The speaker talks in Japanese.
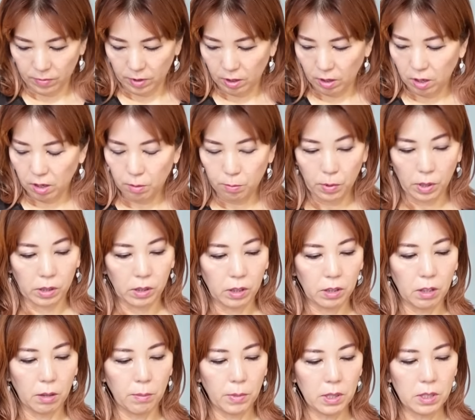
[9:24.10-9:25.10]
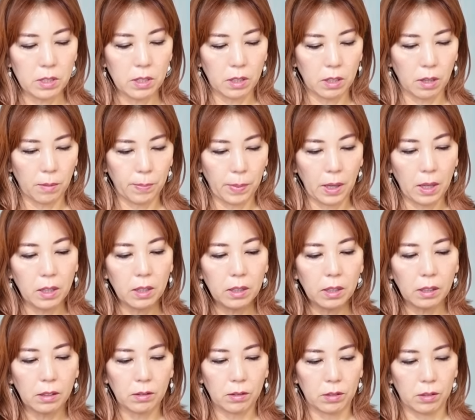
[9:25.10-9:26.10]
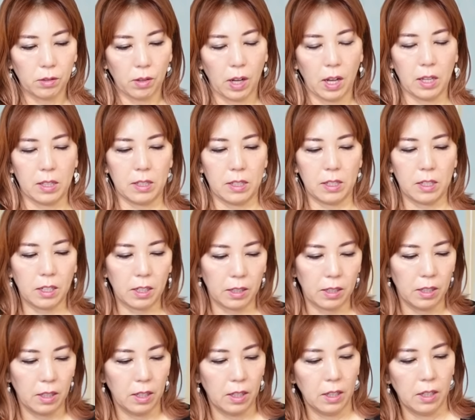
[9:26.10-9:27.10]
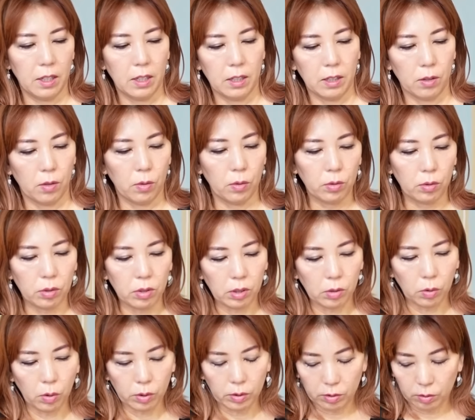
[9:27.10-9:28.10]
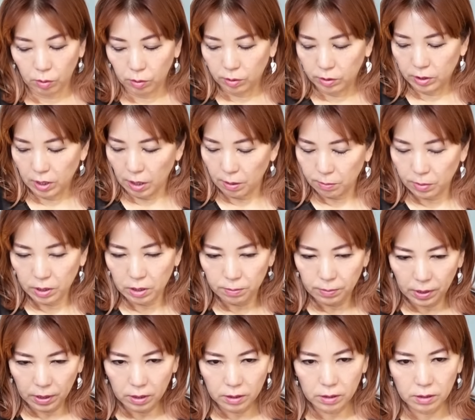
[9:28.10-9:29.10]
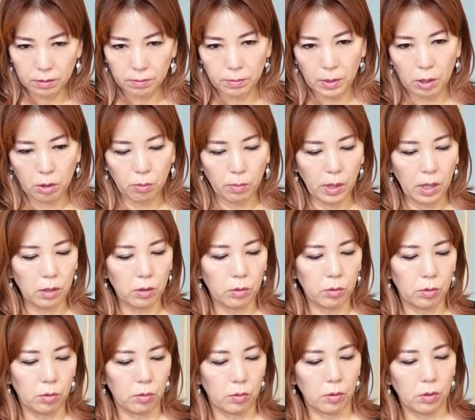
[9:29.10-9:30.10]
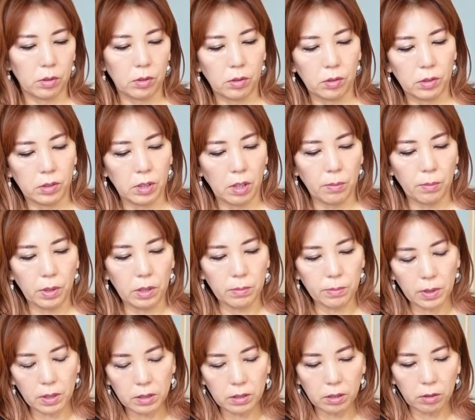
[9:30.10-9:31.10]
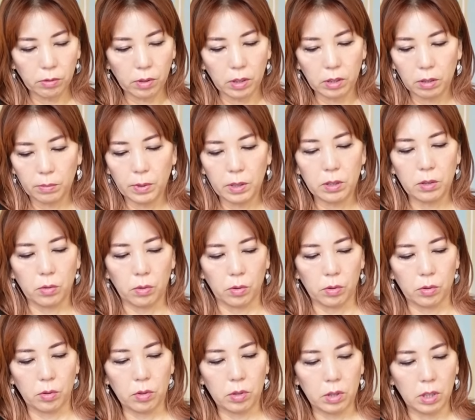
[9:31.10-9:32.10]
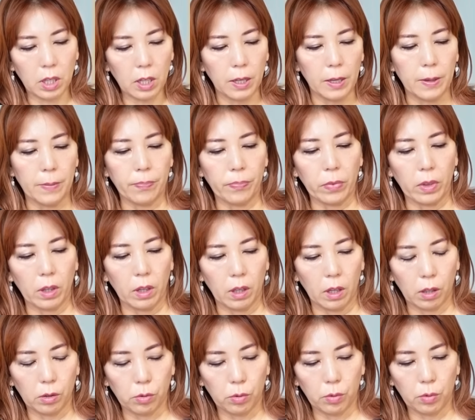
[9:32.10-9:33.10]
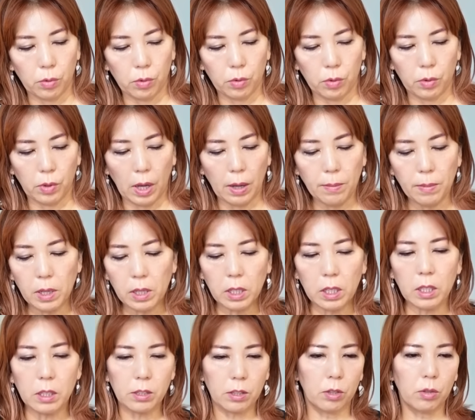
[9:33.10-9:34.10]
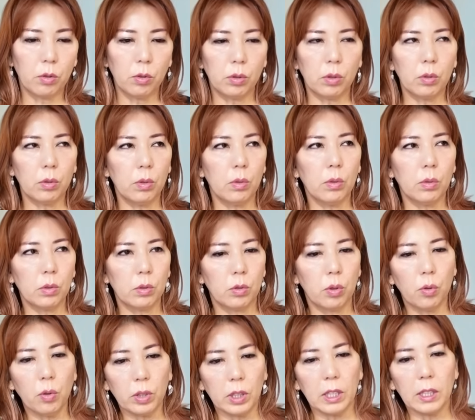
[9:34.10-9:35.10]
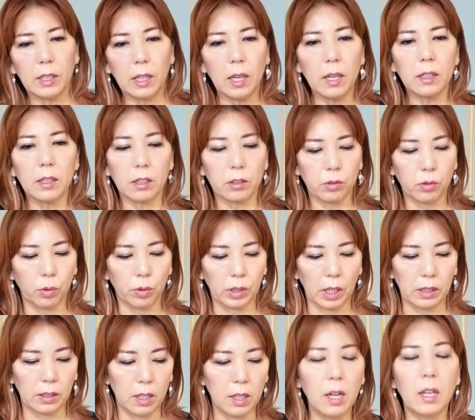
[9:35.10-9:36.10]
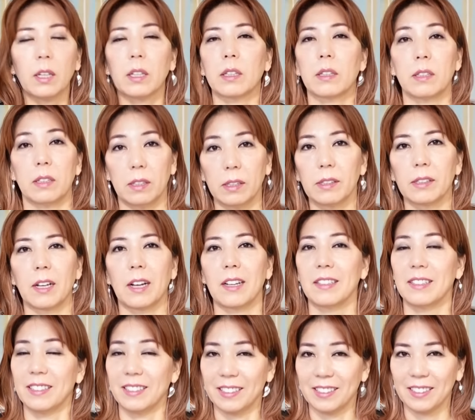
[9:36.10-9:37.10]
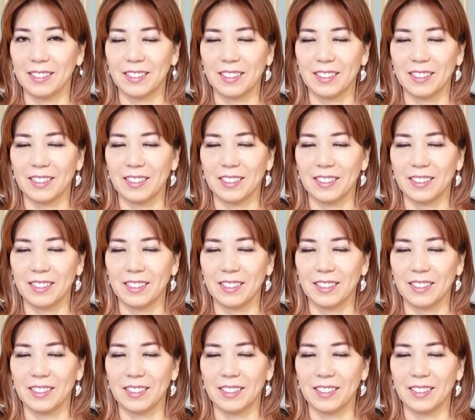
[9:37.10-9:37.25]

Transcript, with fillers: また出ましたね、ペンタクルスの8。本当にコツコツ頑張ります、目の前のことコツコツ頑張りますって言われてますよ。そしてあまり仕事の長期計画を立てない感じ